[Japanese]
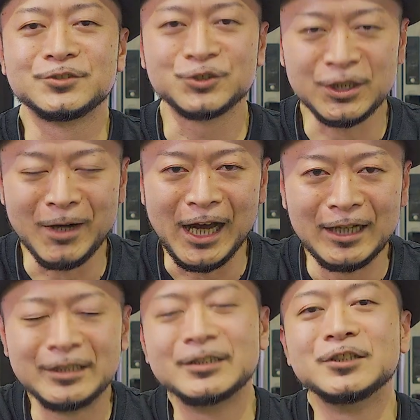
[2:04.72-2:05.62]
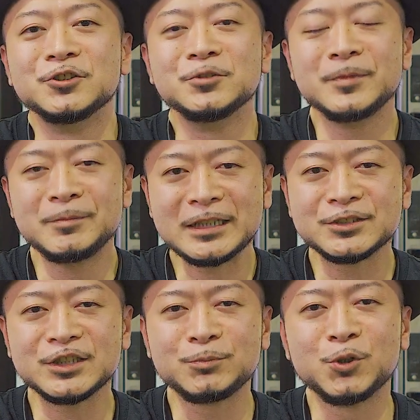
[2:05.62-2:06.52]
次は海
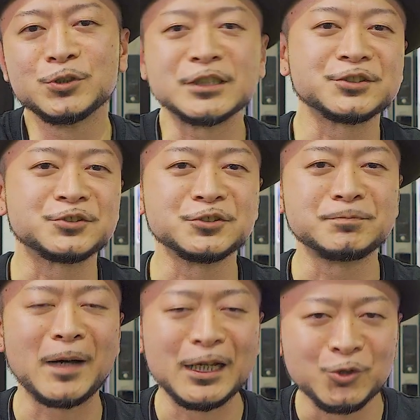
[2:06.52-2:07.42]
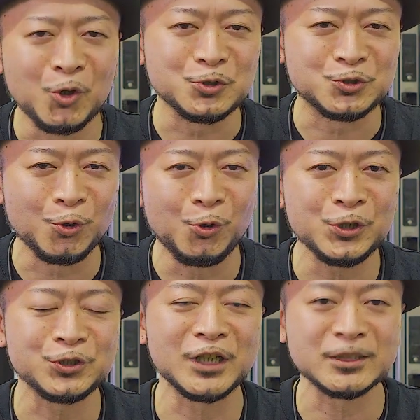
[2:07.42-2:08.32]
祭りボーナススーパーの
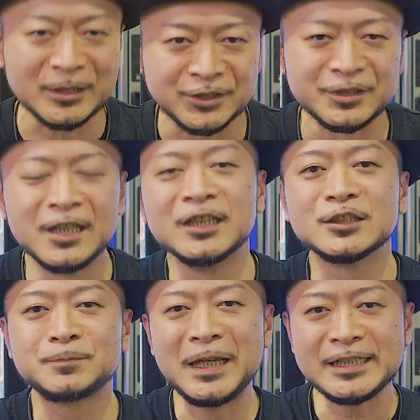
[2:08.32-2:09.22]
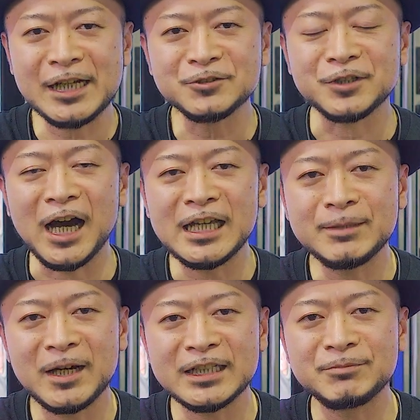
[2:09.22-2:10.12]
上位となります
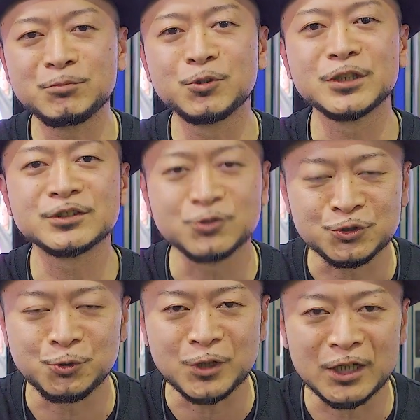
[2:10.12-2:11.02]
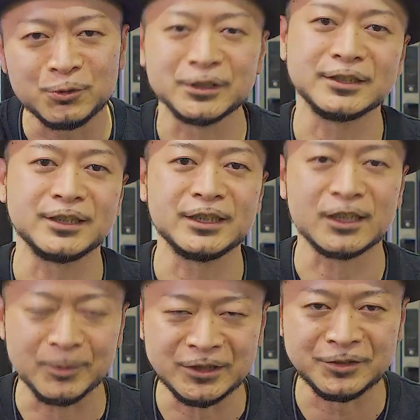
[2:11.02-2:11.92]
スペシャルアイマリンボーナスの紹介をさせていた
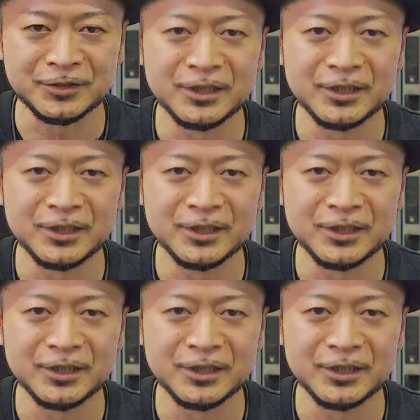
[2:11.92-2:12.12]
だきます